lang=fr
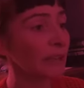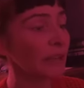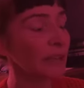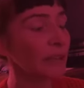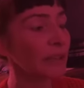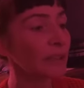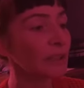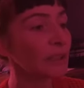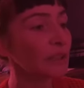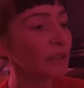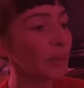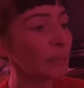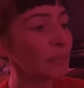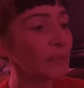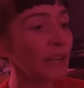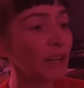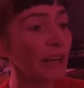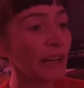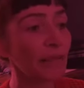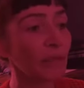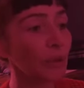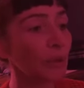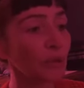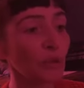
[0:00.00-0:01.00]
comme des
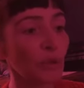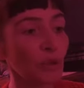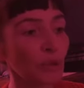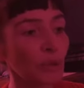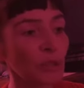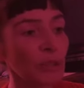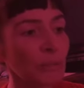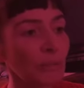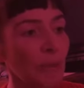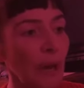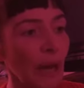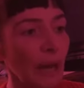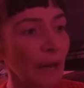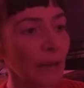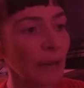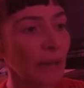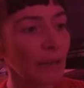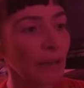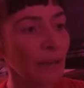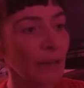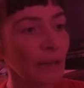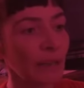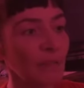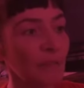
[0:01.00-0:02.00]
lèvres de gens qui parlent,
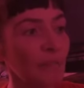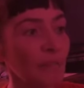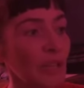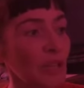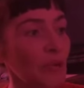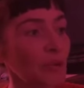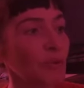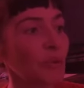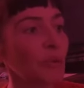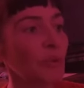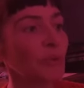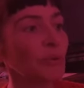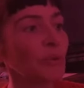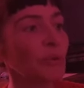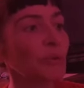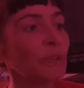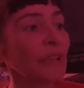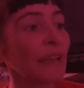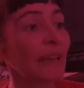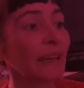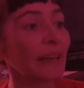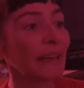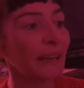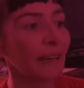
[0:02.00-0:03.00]
mais je n'entendais
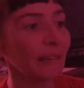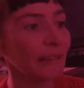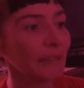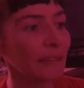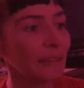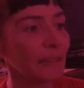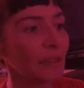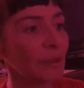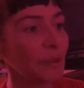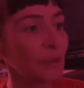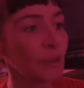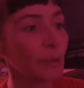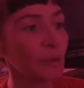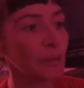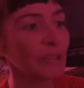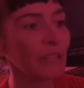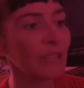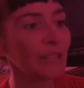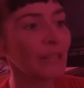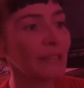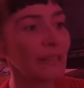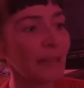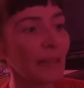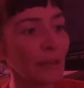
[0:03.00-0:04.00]
rien que le
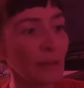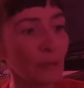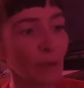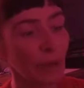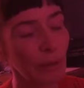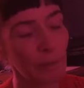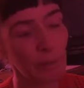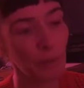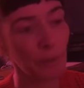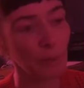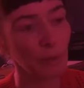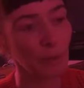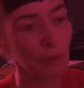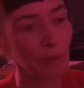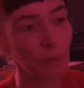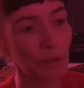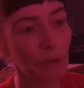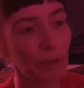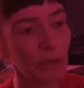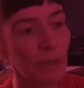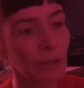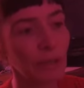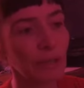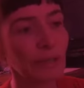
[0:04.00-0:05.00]
tic-tac de la pendule
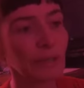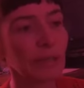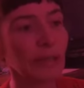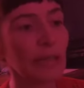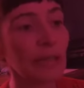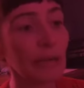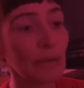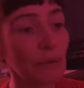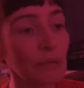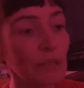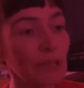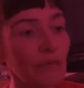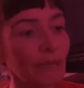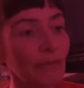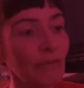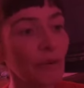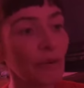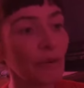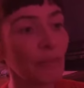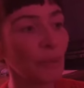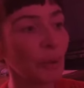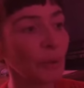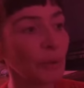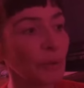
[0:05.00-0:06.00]
et le
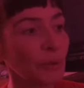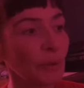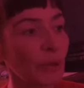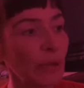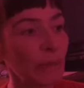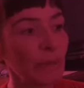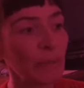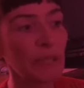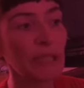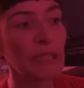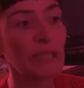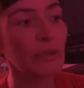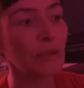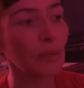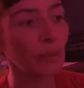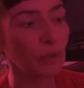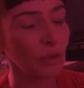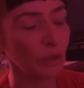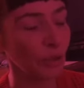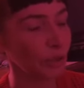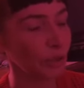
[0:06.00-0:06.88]
sifflement de la bise d'automne.